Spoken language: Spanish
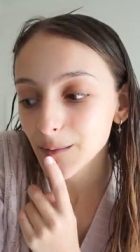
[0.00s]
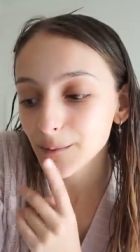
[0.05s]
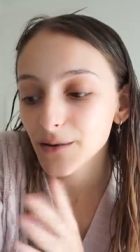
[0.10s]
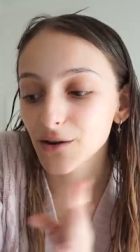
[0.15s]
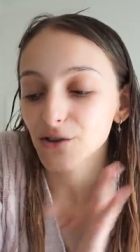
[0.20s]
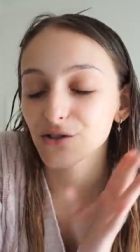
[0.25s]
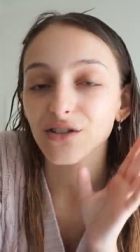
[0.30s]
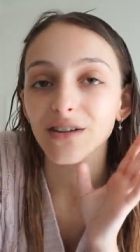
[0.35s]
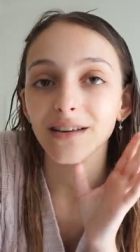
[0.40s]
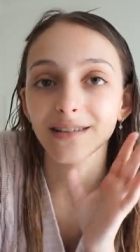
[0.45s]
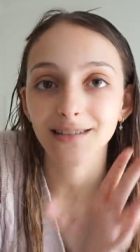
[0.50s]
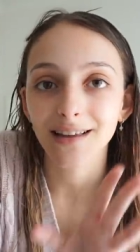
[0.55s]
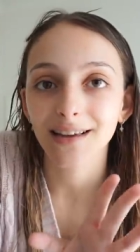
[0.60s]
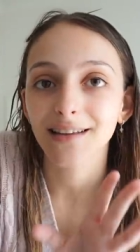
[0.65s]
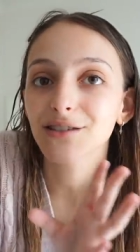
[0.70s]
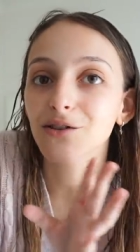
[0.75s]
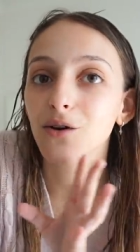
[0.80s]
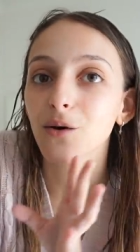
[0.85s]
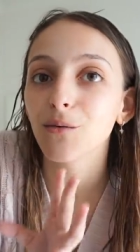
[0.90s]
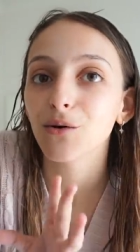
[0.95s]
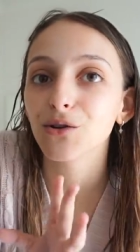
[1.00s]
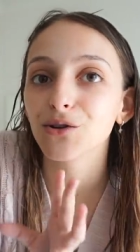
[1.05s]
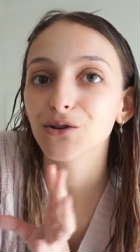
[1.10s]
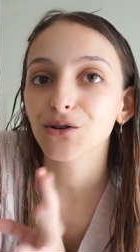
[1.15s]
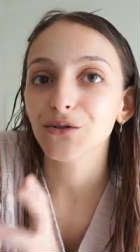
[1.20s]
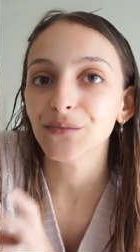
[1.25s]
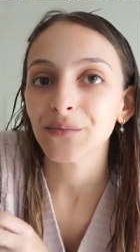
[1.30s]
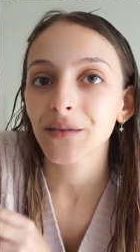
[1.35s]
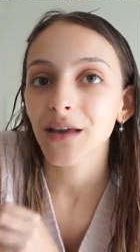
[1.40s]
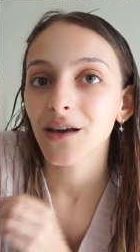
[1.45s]
Pero si estáis como
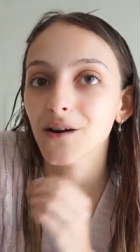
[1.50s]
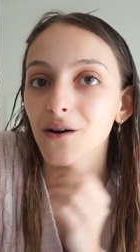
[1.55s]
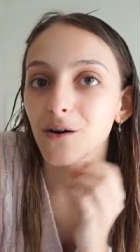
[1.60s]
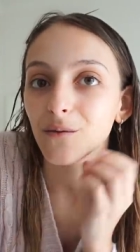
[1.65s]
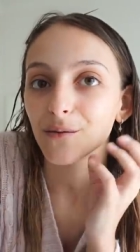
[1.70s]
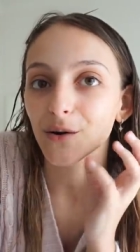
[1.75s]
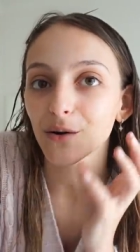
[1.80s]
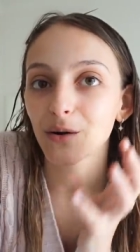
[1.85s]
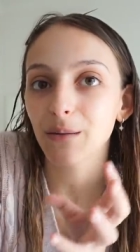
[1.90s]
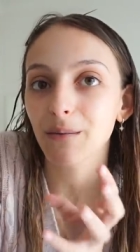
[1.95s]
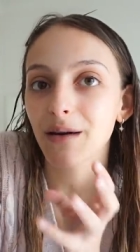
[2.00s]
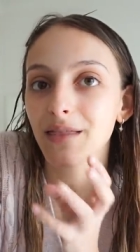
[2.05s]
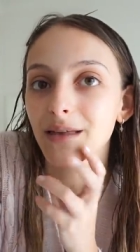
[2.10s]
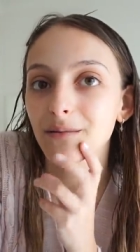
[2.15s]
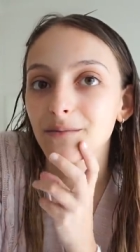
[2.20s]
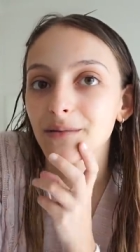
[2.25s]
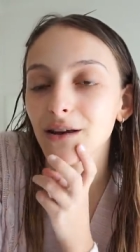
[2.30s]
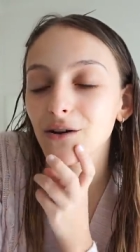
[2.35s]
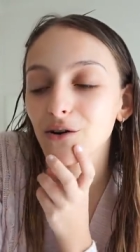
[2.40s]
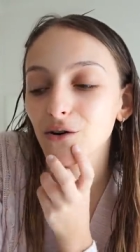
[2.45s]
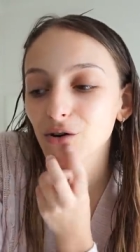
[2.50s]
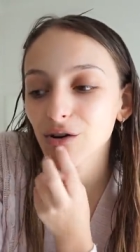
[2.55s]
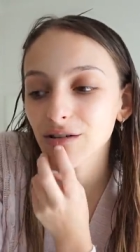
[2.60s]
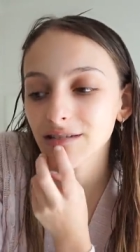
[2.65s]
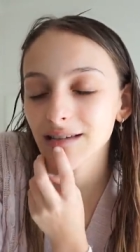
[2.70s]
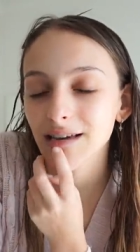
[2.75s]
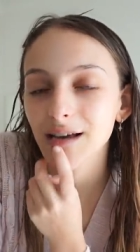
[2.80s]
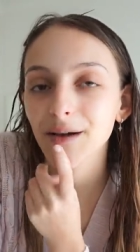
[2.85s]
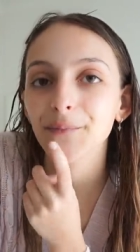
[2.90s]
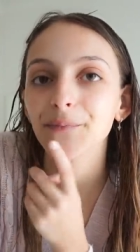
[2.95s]
yo, con problemas de piel o lo que
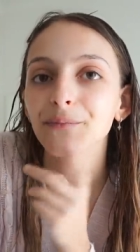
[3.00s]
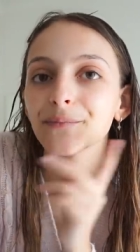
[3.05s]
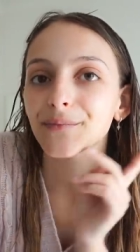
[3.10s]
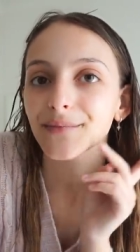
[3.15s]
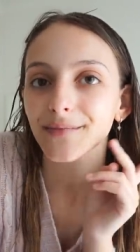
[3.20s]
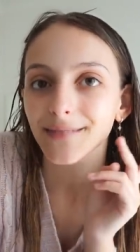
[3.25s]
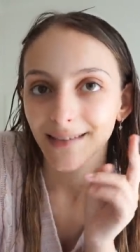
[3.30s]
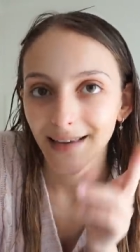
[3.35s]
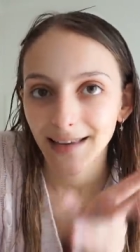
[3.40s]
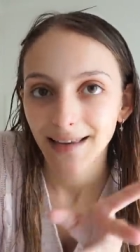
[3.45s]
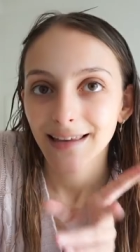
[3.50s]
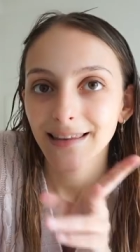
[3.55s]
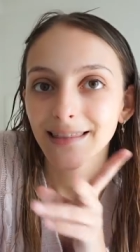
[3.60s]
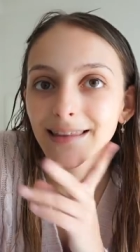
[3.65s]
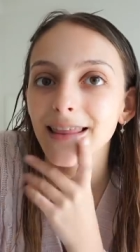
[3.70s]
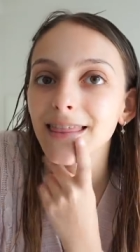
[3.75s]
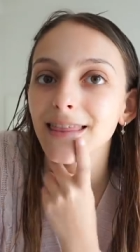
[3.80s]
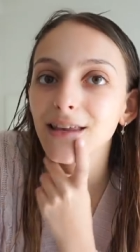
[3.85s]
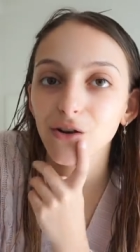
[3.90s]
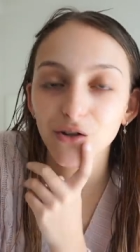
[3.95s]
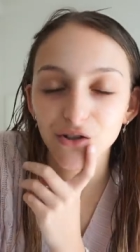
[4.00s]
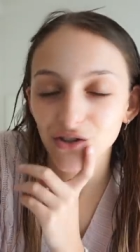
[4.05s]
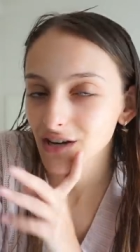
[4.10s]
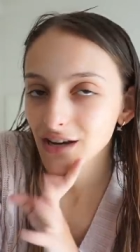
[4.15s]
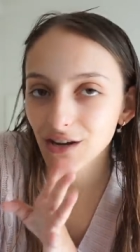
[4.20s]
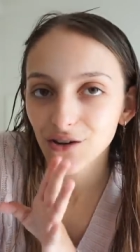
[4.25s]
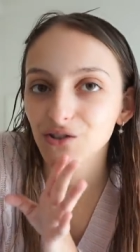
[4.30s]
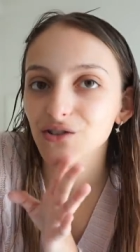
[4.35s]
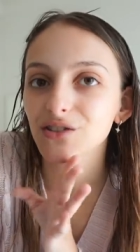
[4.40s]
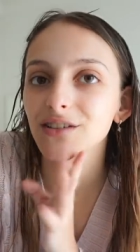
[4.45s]
sea, deciros
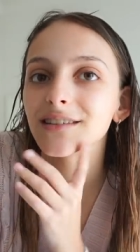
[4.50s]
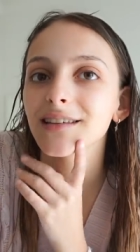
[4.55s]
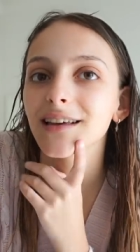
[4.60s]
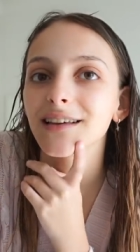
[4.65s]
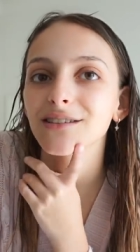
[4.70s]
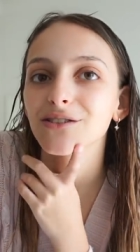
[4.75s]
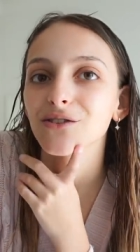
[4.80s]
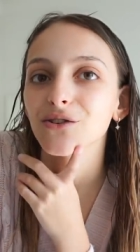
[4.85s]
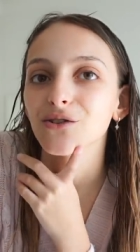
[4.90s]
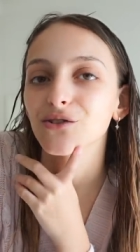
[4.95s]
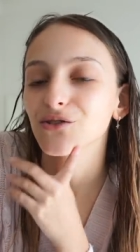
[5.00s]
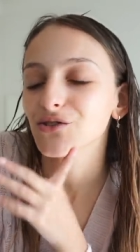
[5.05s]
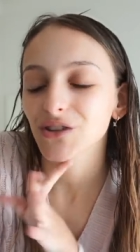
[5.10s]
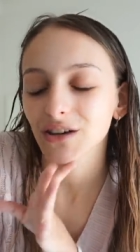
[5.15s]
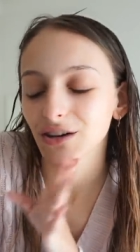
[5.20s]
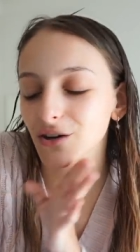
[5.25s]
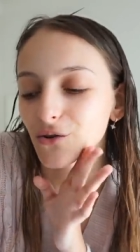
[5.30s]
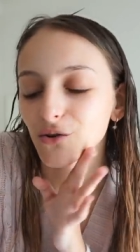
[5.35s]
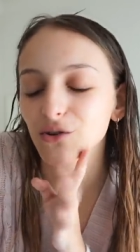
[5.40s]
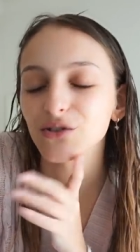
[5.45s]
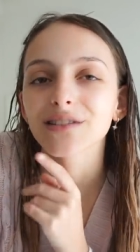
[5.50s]
que no os sintáis solos, que no lo